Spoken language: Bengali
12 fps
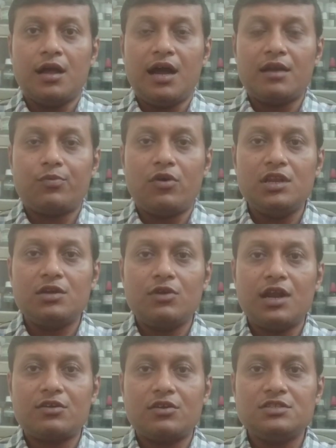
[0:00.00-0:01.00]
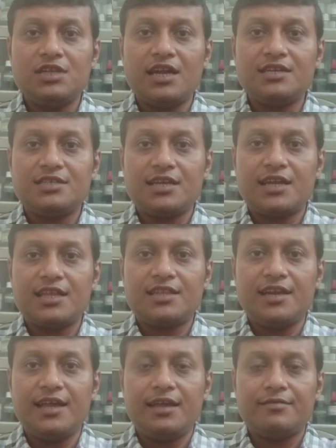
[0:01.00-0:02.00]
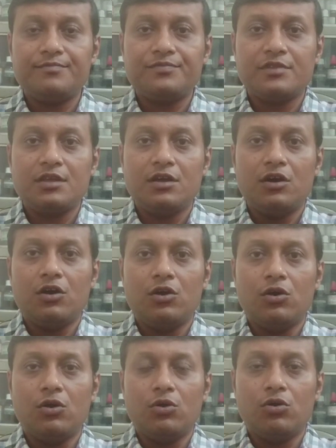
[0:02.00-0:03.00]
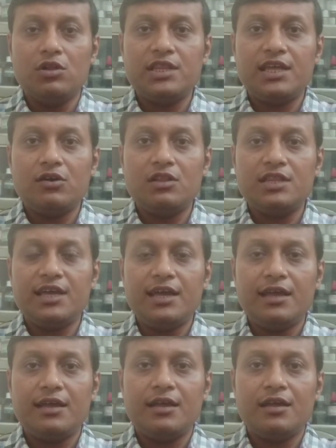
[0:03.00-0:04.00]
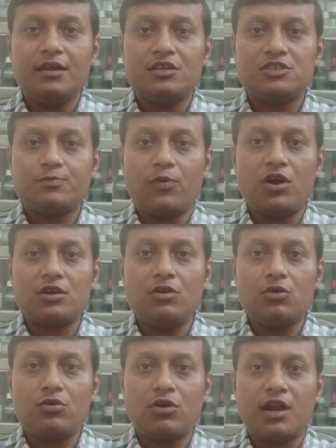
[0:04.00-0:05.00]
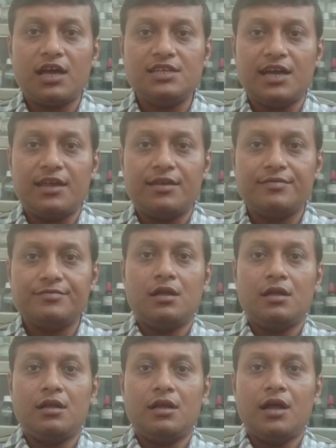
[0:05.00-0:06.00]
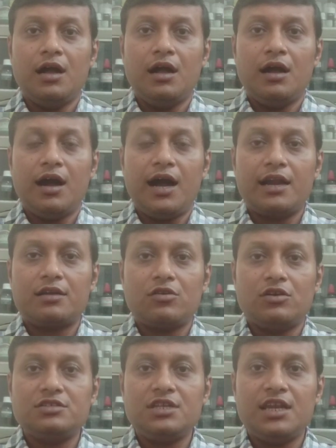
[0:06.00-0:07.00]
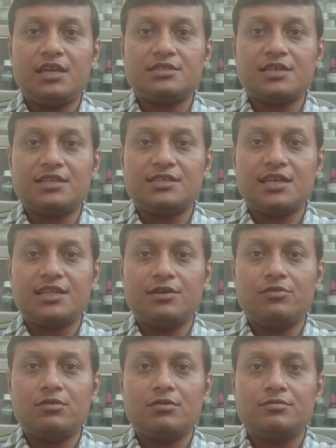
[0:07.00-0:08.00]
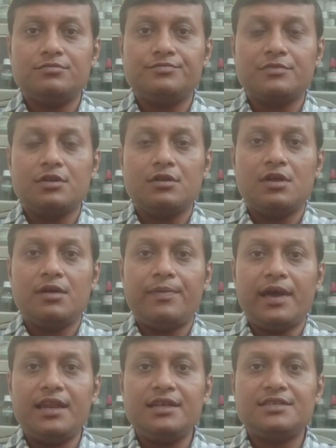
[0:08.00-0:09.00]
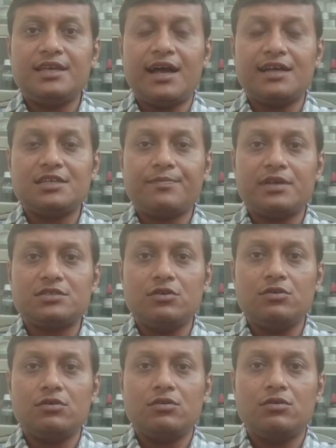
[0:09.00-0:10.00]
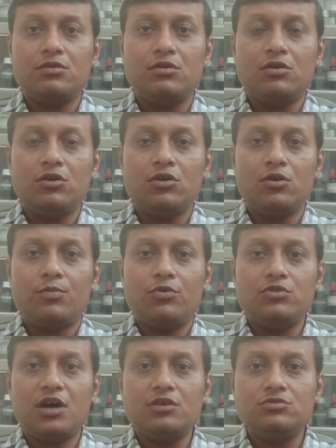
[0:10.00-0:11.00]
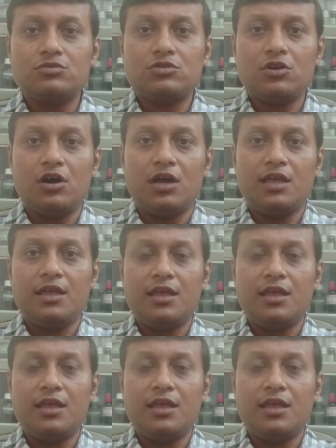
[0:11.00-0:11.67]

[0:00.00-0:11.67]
আর ফলিকুলার টনসিলাইটিসের ক্ষেত্রে হলদে হলদে স্পট লক্ষ্য করা যায় আর টনসিলের সাথে সাথেও ফ্যারিংসের আশেপাশেও হৃদয়যুক্ত হয়